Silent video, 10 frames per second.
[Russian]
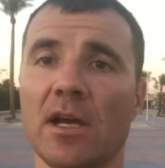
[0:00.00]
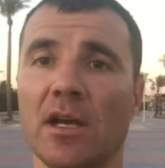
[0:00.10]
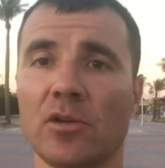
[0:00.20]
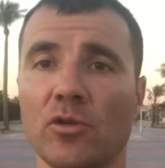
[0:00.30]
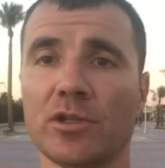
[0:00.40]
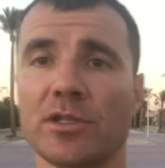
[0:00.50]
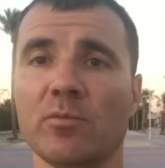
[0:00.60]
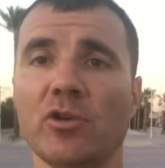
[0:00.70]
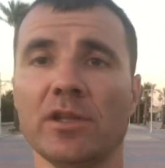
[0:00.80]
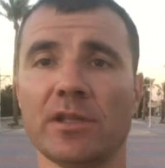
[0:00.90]
Но
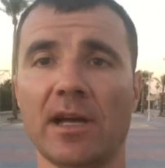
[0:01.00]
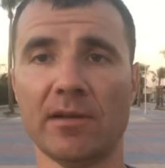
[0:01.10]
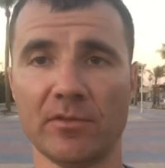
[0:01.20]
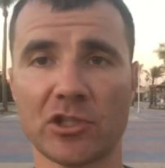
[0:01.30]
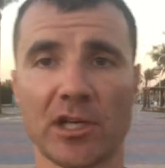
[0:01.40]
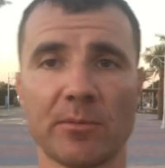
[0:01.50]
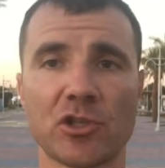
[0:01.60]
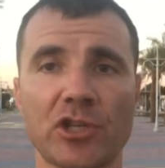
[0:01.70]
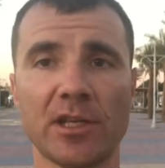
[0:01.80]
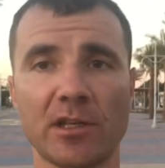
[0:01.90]
зимой, да, в
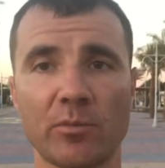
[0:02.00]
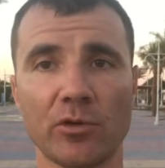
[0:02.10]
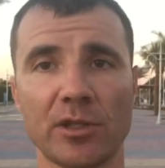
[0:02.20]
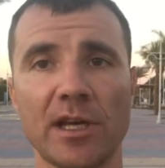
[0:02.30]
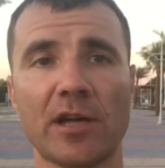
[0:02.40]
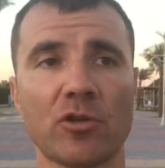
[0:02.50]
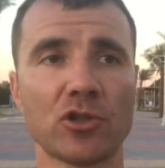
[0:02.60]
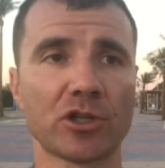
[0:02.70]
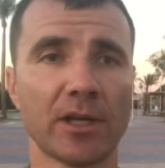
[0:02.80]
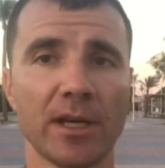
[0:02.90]
Шарм-Шейхе будет
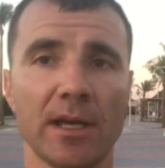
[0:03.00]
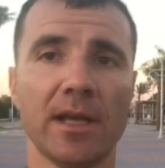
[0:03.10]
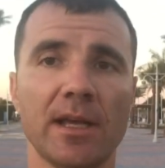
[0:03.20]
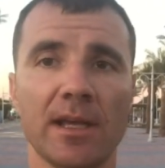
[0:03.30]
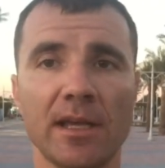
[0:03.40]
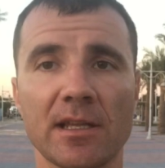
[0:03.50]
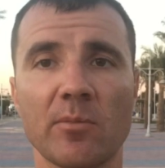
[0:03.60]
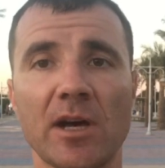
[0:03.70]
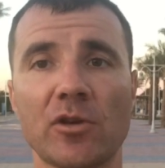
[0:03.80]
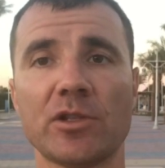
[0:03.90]
дороже. И
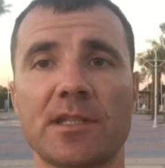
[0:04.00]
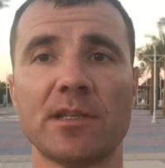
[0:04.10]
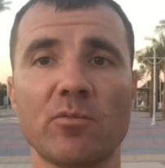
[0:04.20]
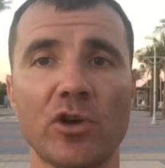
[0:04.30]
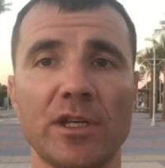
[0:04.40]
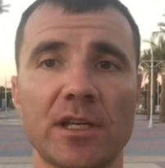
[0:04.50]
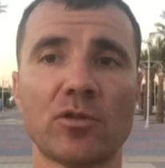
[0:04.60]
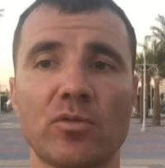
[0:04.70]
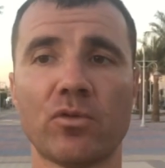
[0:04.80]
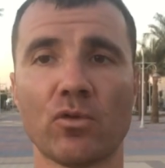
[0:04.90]
наоборот, зимой
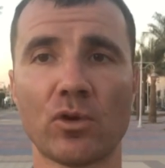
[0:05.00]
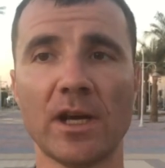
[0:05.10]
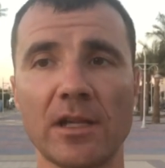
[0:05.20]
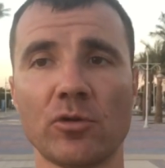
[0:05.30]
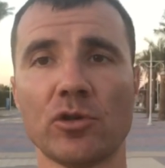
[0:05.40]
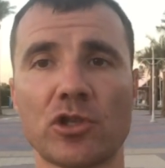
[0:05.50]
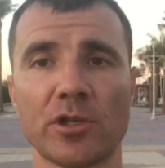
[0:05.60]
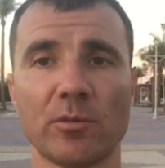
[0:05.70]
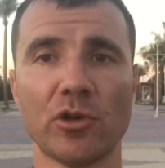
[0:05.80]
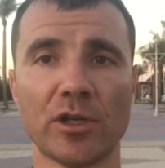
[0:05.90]
едут в Хургаду
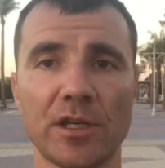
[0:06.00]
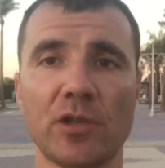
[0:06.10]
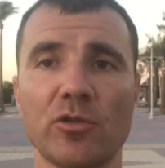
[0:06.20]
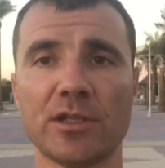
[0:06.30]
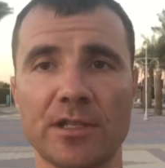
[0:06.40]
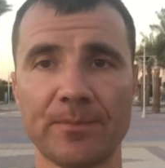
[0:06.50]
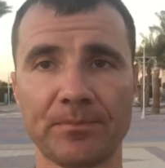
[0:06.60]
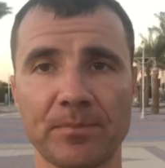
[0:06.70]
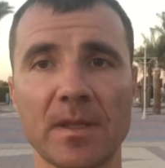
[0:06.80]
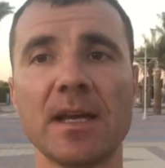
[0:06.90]
очень многие люди,
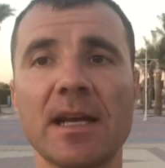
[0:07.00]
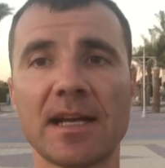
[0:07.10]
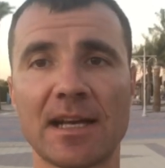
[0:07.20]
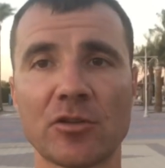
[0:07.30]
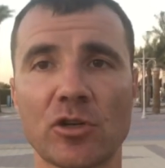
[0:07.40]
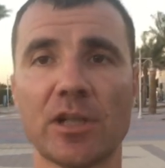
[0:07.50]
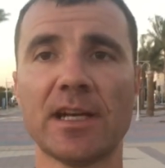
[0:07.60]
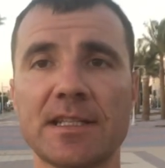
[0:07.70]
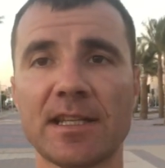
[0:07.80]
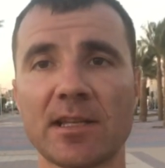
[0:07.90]
которые
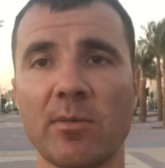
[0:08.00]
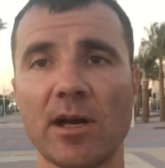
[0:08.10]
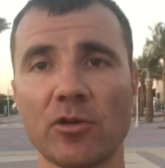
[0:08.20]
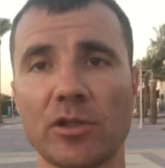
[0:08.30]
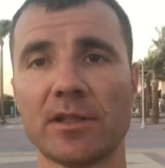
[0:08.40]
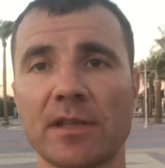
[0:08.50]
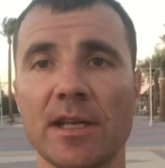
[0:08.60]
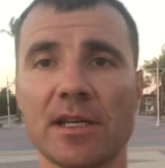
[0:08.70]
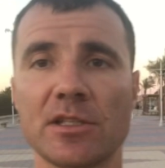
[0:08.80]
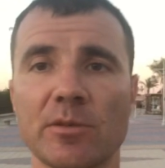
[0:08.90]
хотят, наоборот,
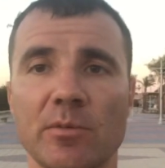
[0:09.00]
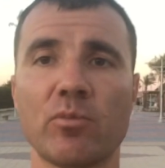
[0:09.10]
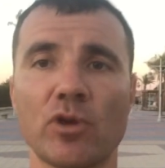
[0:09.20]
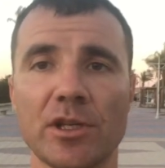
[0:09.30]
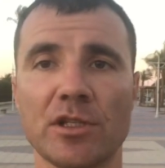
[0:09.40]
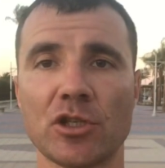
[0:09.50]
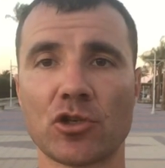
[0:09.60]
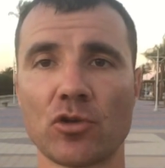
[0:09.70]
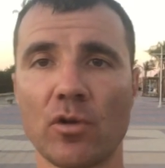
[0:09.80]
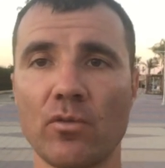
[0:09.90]
более
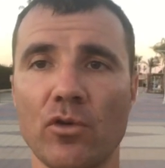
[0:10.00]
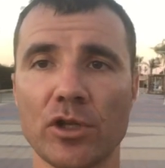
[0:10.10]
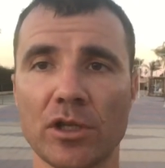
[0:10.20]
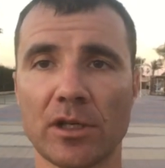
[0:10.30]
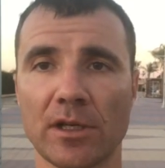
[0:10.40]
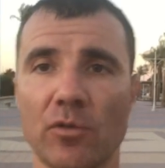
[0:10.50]
дешевого отдыха.